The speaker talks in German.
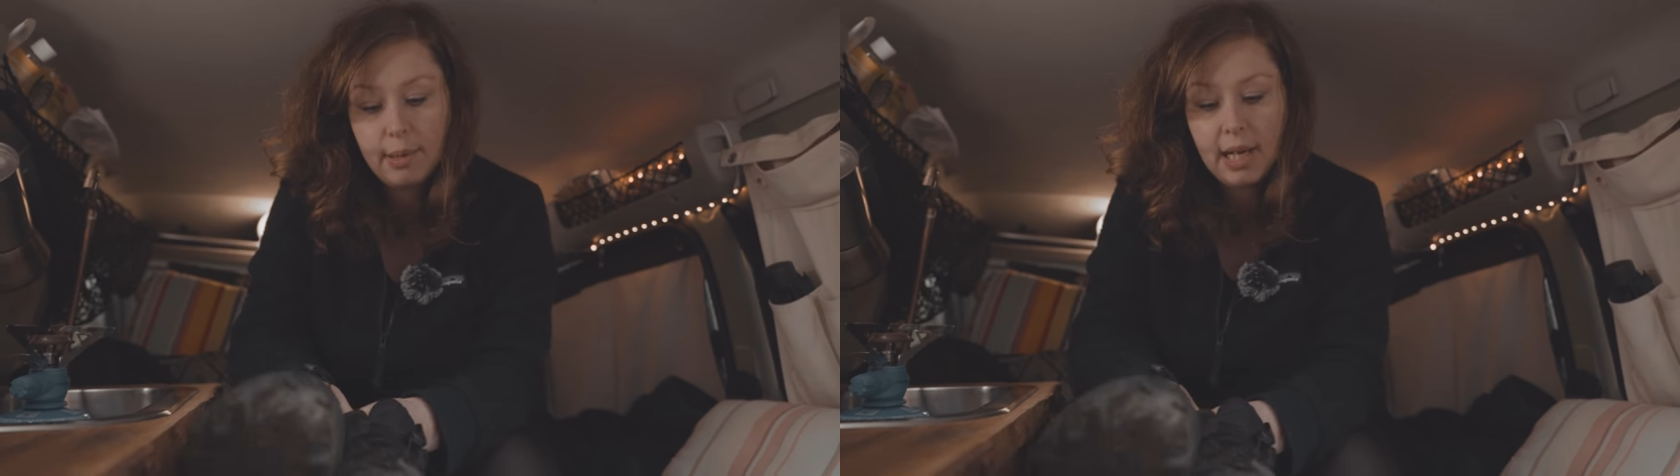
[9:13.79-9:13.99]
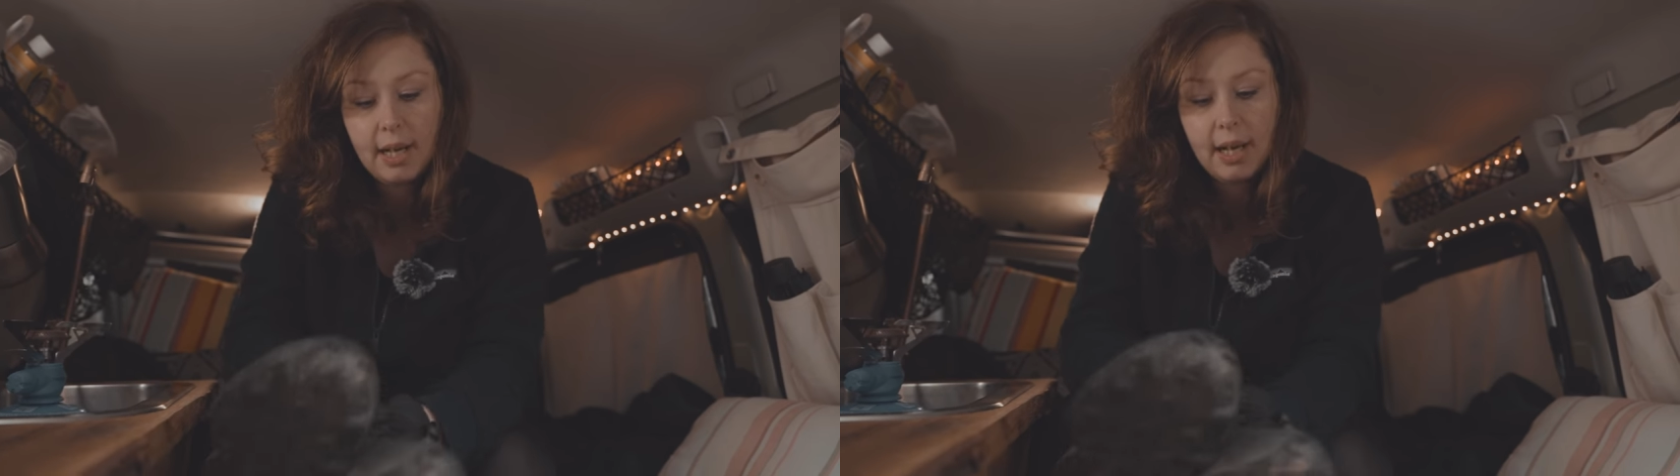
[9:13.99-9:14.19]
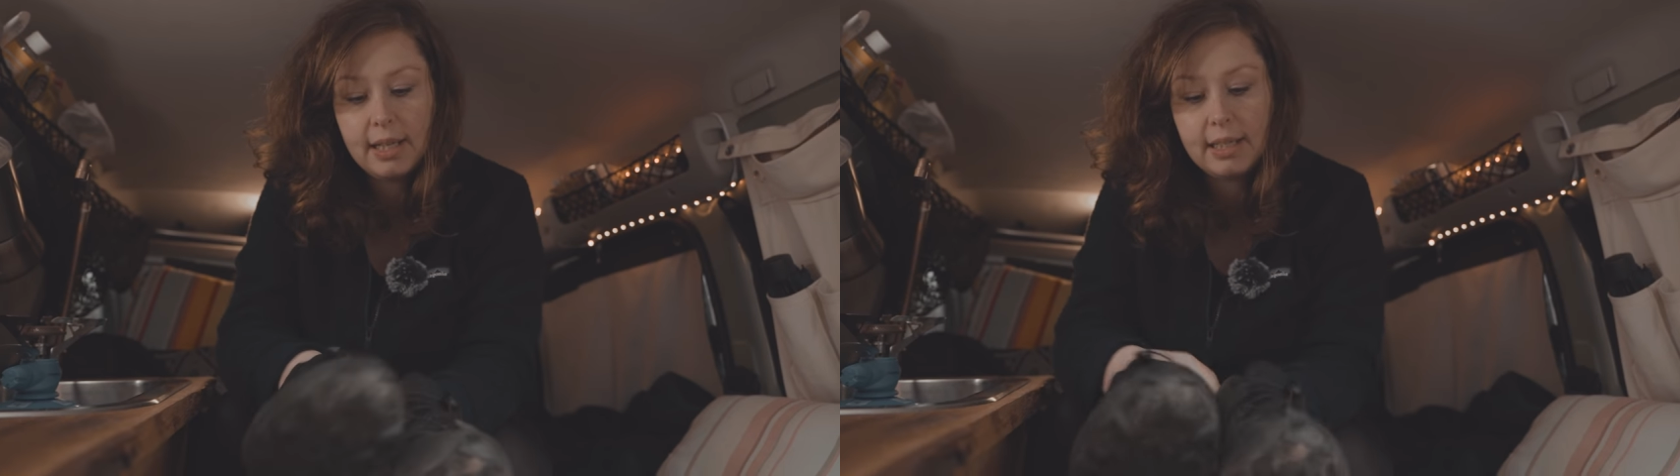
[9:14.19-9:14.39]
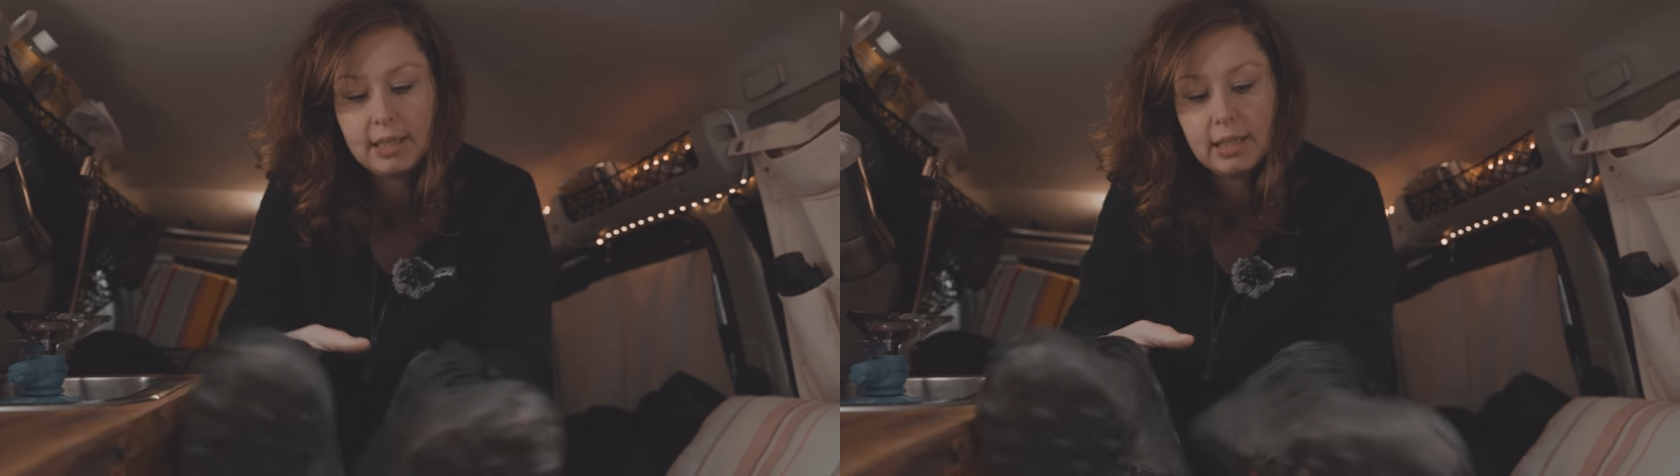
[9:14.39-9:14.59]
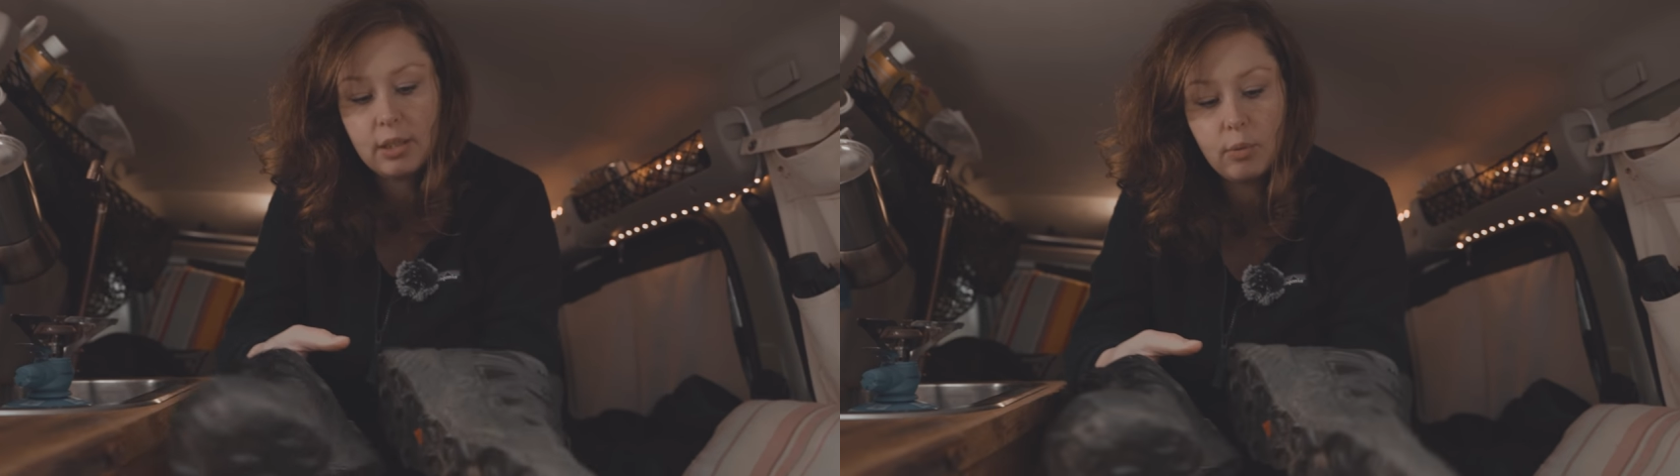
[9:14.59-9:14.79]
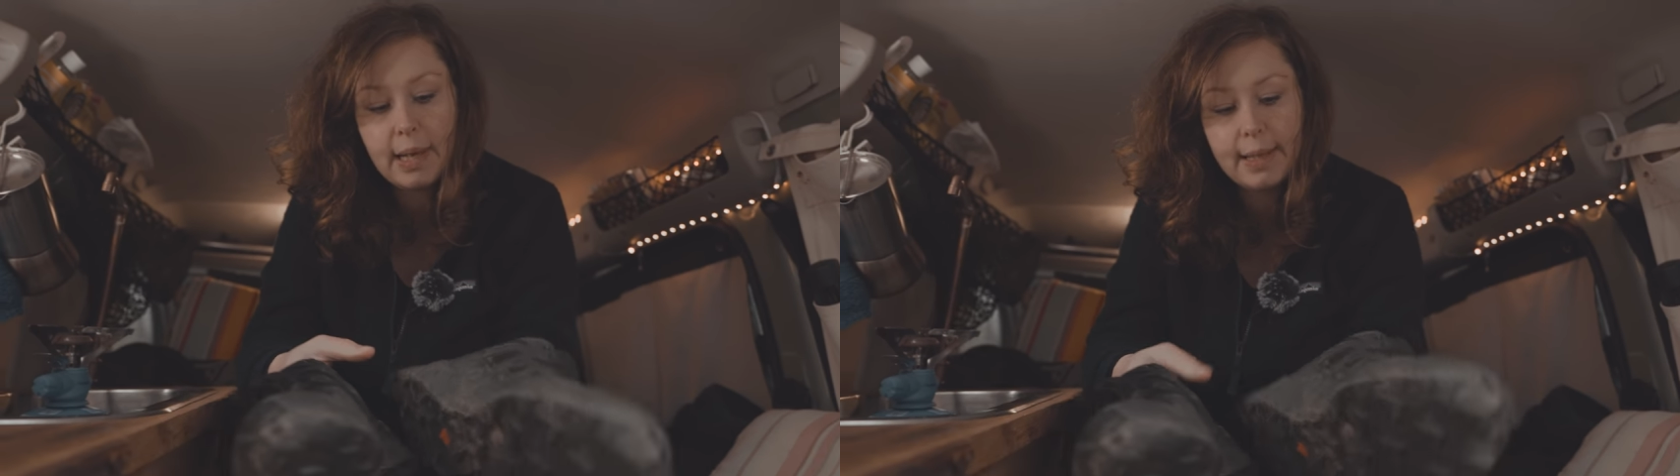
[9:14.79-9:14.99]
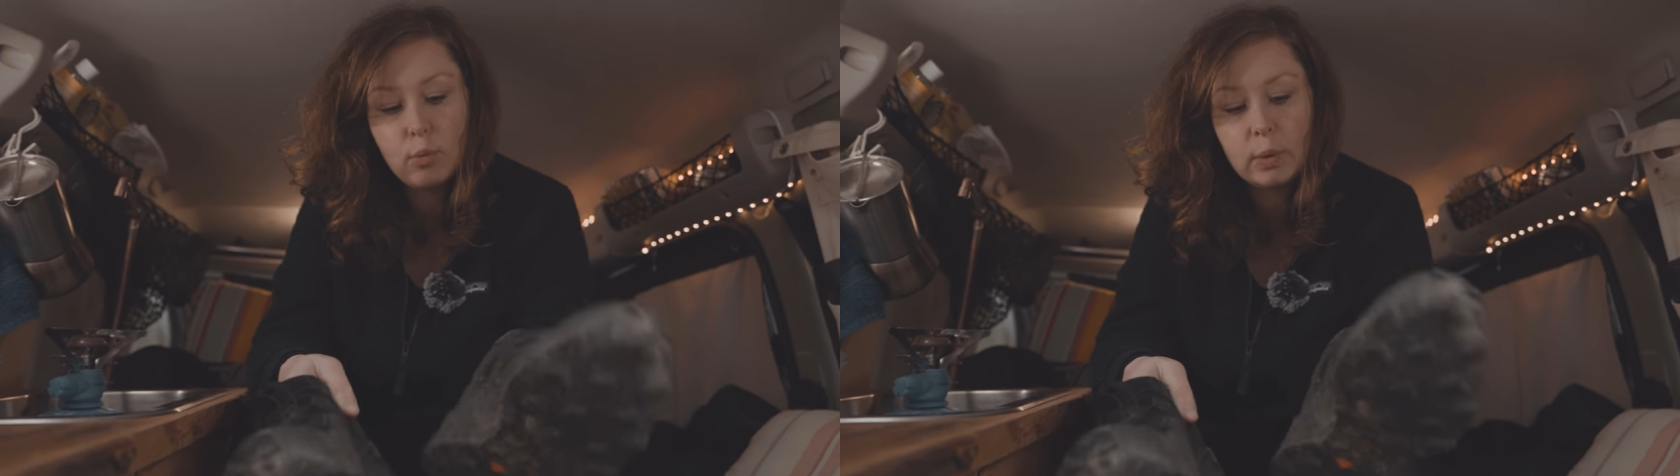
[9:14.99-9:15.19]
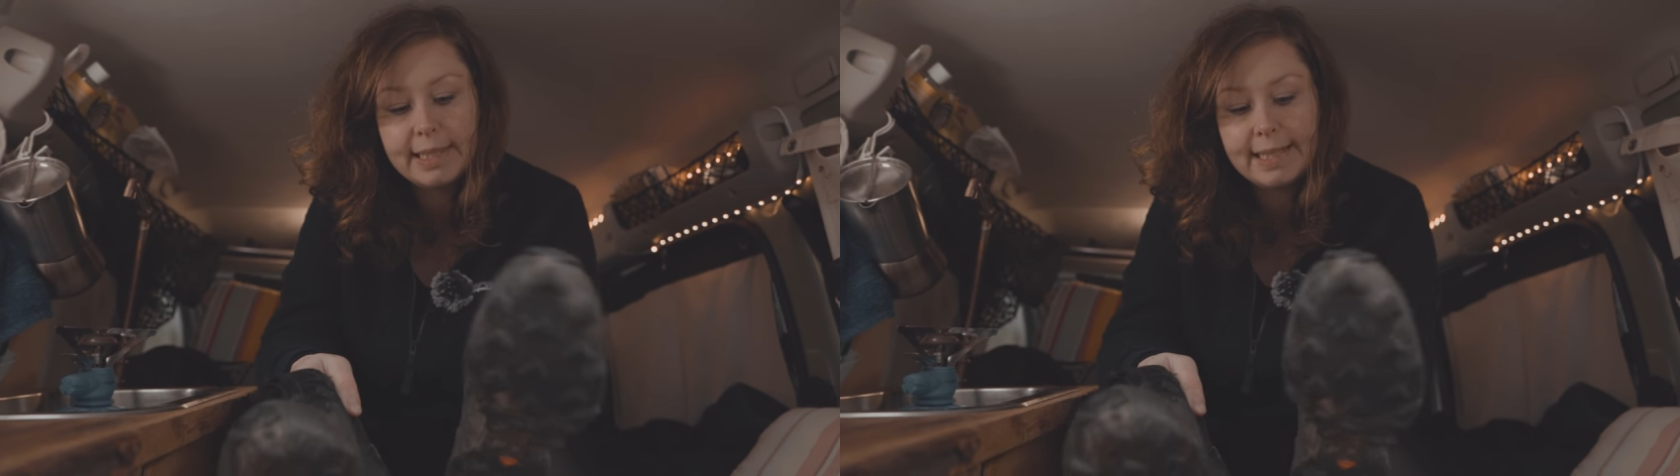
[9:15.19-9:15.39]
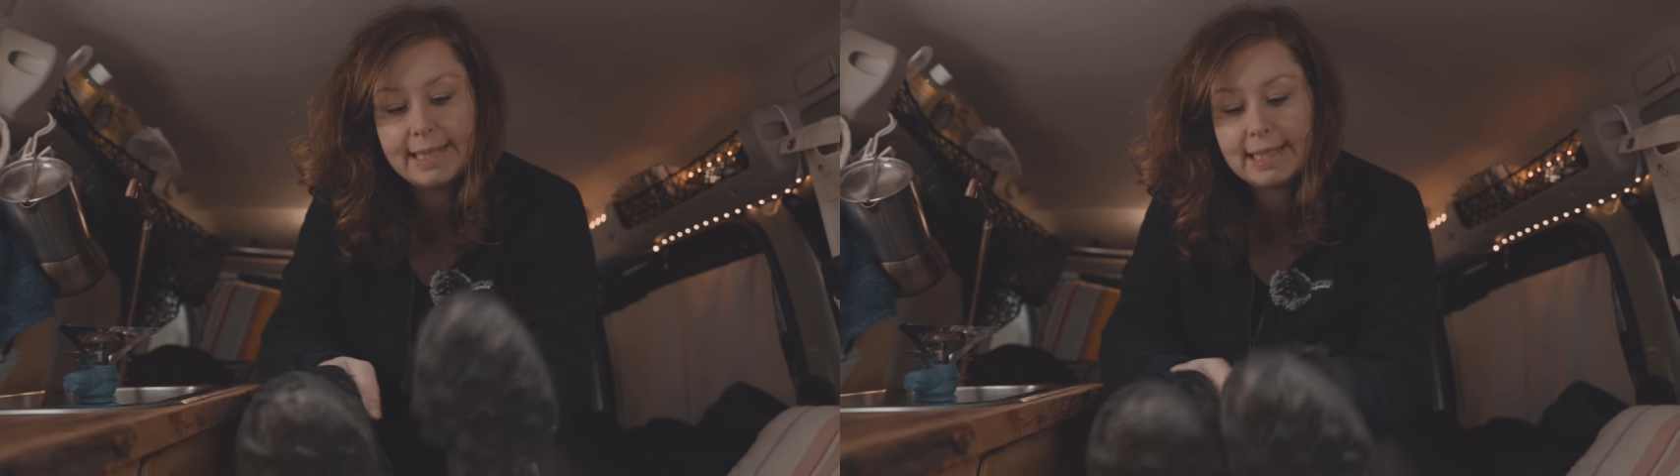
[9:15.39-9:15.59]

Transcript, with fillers: Paar handelt es sich um ein Modell,